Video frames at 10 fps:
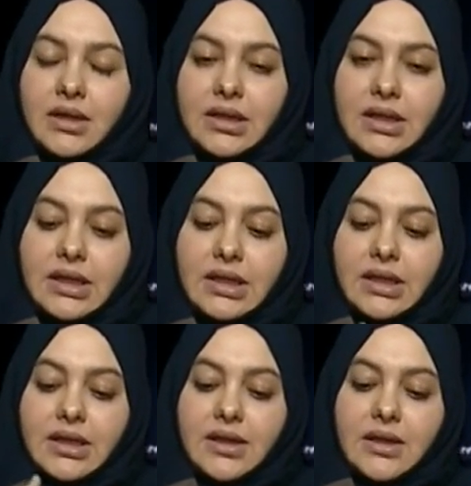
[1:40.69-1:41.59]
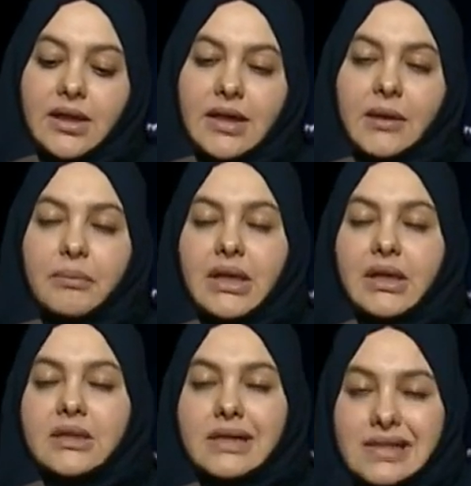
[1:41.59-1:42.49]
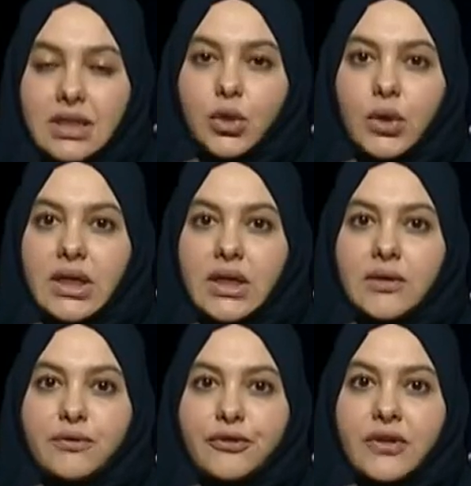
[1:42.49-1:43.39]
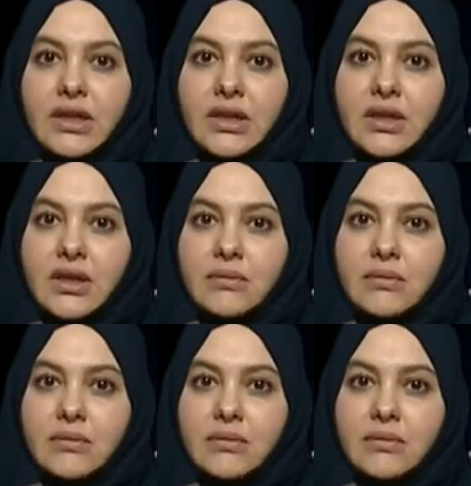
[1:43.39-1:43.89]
يعني اكمل دراسات عليا في